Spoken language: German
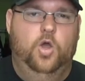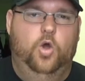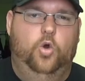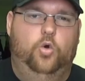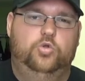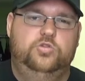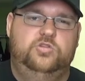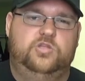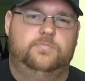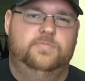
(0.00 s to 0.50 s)

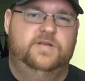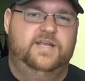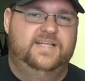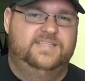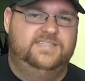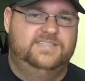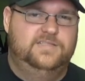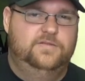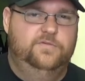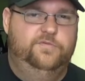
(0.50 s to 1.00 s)
Und im
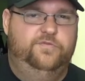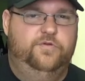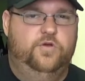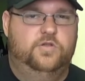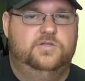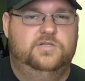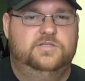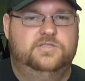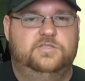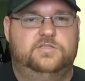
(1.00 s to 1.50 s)
letzten
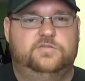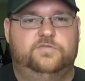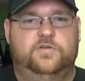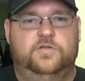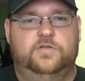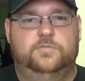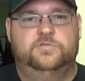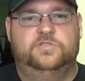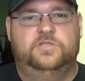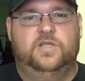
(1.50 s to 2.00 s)
Viertel des
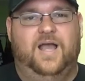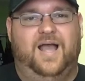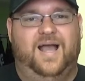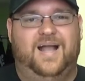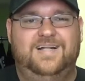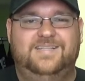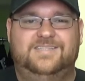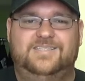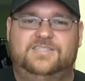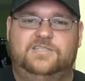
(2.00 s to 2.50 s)
Films,
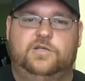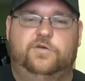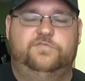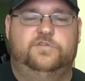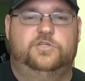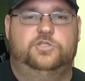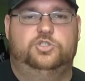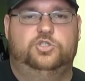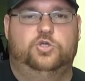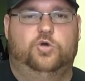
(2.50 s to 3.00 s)
als es auf
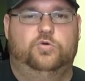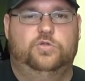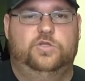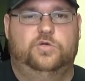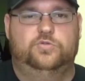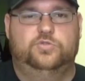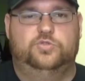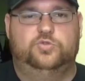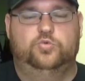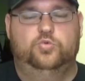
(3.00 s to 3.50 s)
den
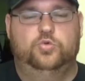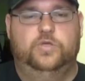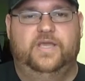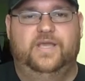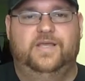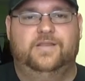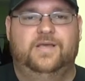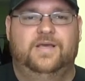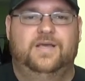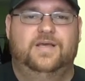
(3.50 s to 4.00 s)
Showdown
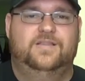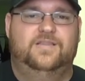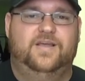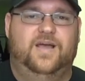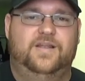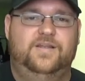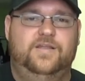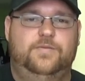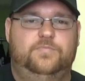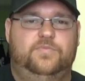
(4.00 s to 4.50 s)
zugeht,
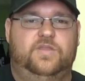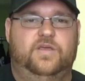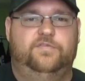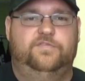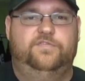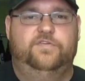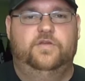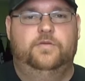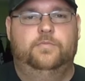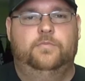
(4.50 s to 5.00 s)
da nimmt der
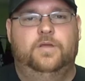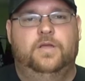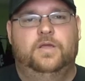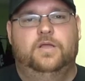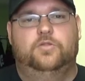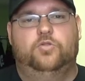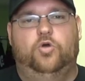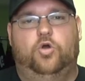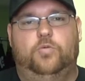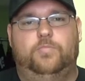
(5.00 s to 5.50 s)
Film
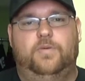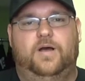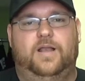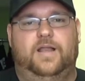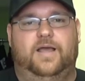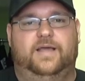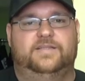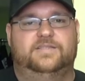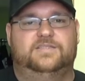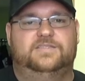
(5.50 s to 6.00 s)

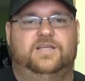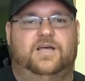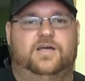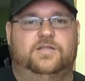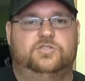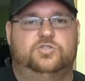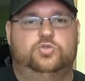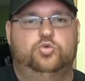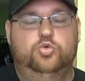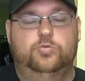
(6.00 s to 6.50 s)
nochmal einen
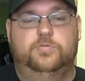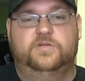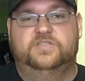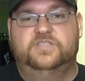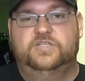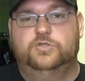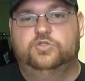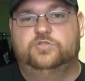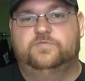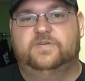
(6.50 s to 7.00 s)
Zahn zu,
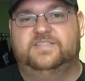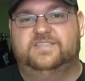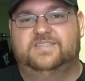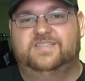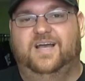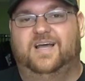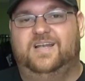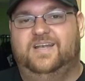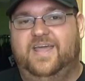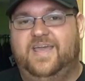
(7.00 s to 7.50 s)
beziehungsweise
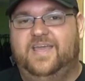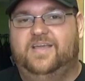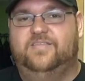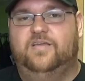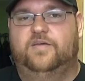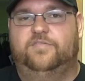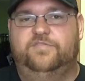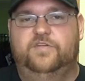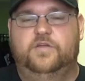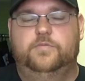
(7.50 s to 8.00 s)
da legt
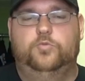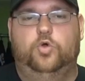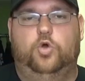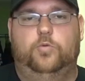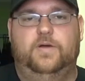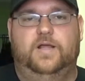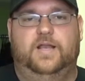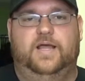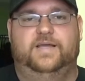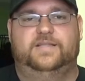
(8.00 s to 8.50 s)
der Film
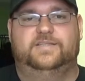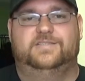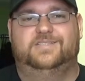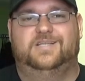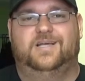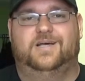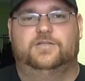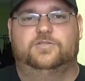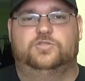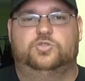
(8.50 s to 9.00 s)
nochmal einen
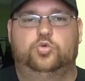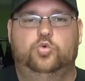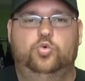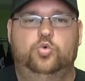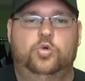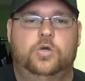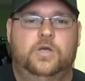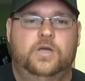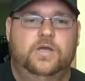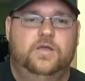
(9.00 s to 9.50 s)
Zahn
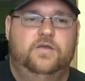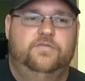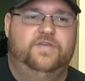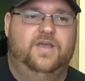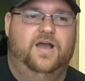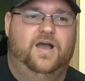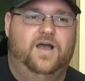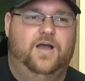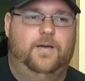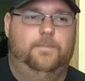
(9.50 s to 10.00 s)
zu.
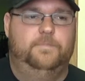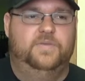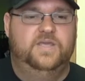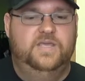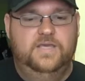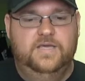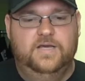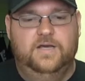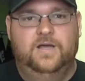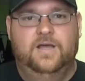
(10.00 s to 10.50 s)
Wir haben
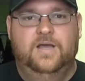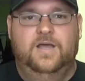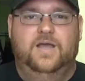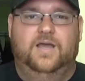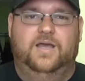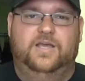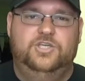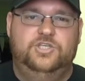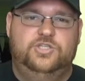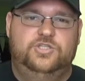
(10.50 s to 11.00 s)
hier
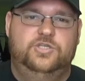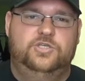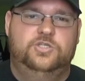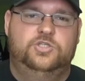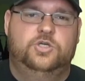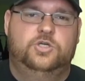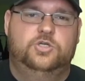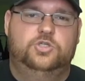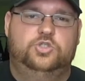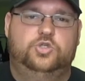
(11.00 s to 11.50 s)

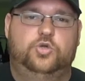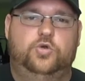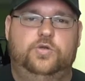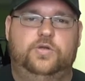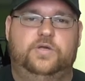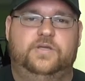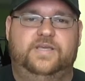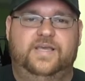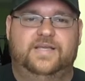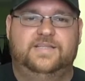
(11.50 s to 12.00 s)
richtig
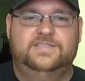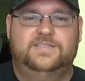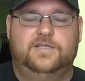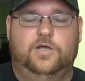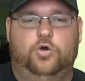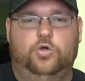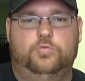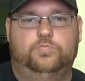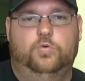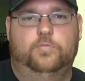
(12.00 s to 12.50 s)
schöne
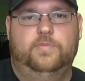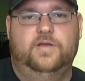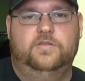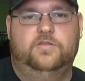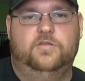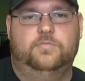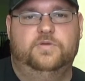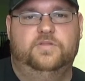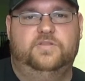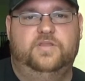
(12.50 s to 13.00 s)

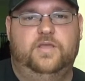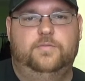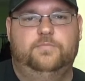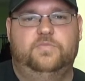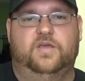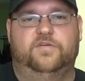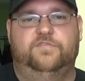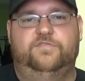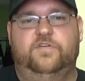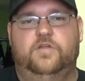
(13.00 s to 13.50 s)
Gänsehautmomente, mit denen
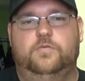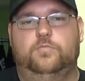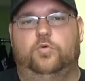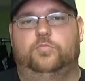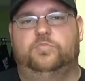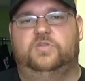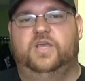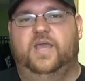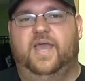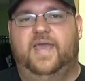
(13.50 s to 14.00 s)
der Film
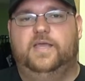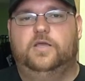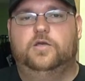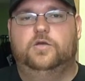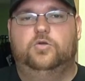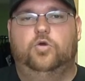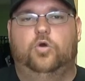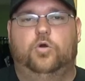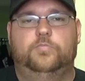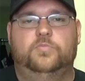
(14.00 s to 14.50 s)
um die
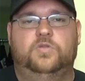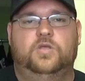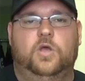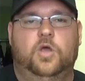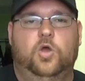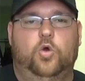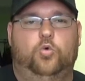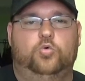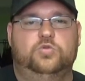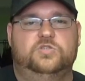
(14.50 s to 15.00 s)
Ecke kommt
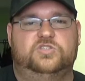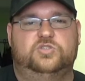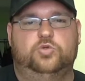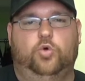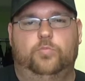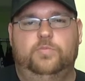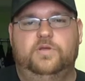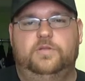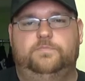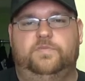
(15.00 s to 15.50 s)
und
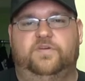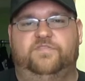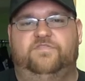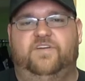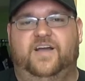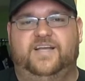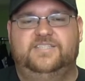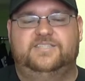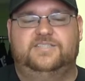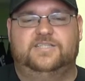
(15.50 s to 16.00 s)
somit
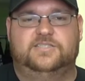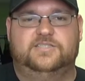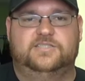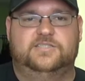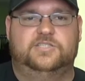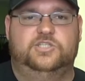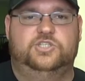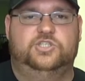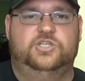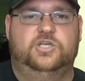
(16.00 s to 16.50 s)
beweist, dass
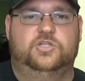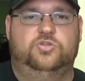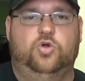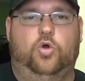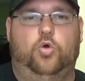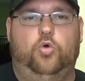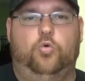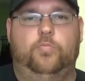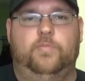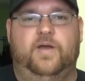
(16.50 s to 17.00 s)
es sich hier
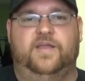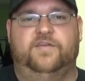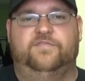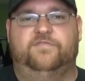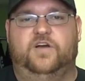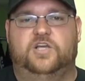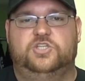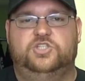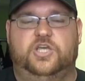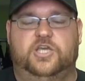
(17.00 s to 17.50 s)
doch um
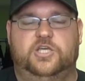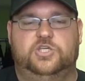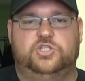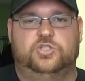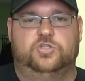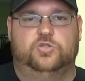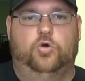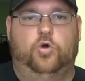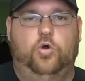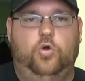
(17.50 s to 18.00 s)
einen
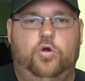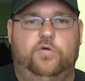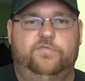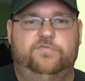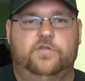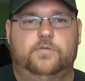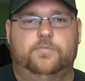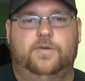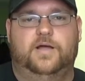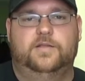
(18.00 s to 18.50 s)
waschechten
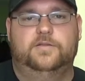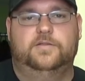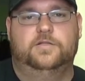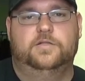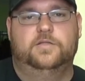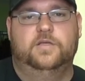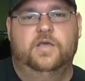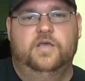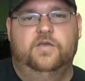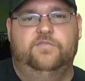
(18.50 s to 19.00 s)
Horrorfilm
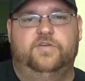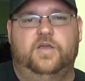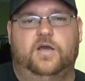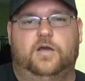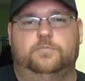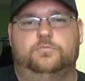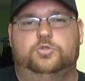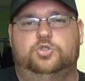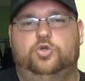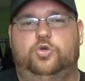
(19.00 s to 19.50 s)
handelt. Wir
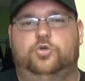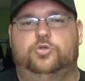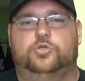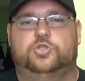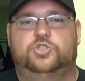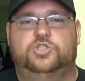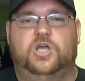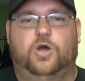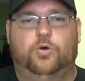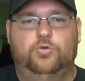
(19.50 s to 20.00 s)
haben schöne
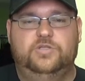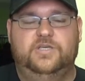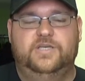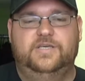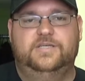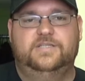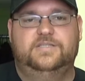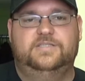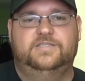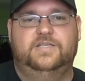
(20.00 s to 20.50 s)

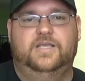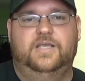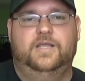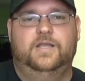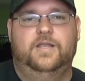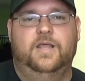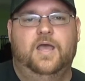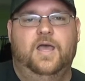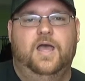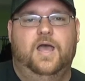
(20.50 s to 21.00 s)
schautrige
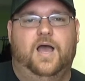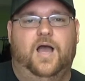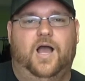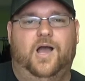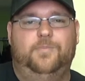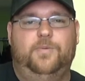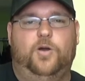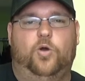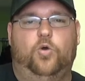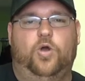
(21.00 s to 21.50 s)
Szenen,
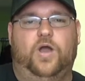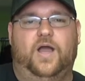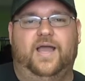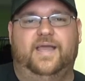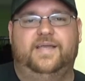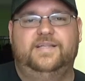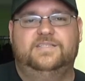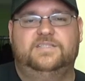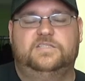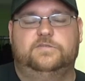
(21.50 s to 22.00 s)
aber auch
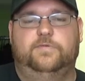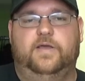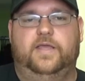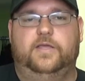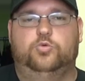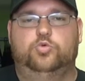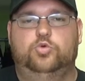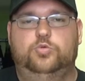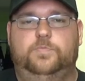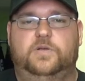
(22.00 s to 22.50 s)
ein, zwei
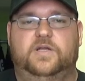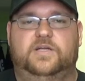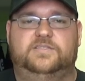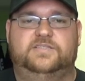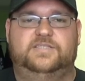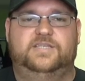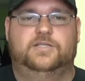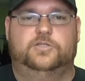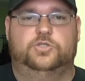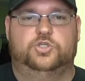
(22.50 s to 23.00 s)
gut
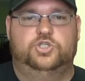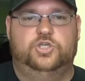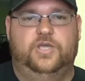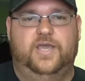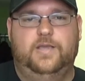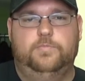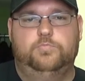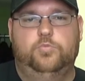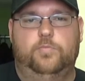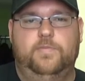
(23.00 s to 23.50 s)
platzierte
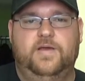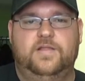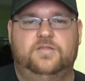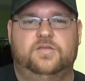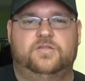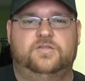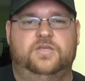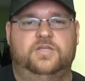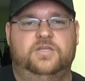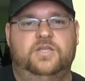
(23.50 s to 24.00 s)

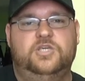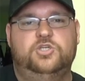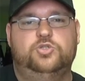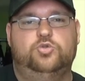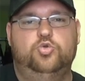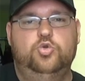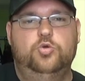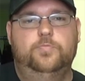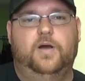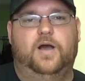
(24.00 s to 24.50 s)
Schreckmomente, die
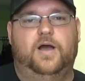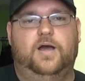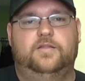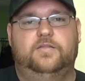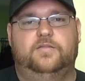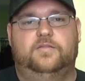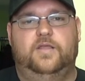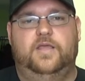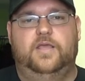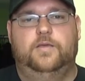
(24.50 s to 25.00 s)
nicht
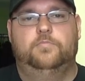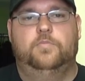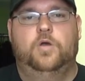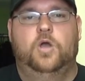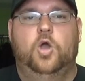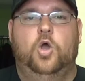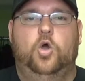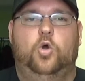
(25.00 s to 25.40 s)
überhand nehmen.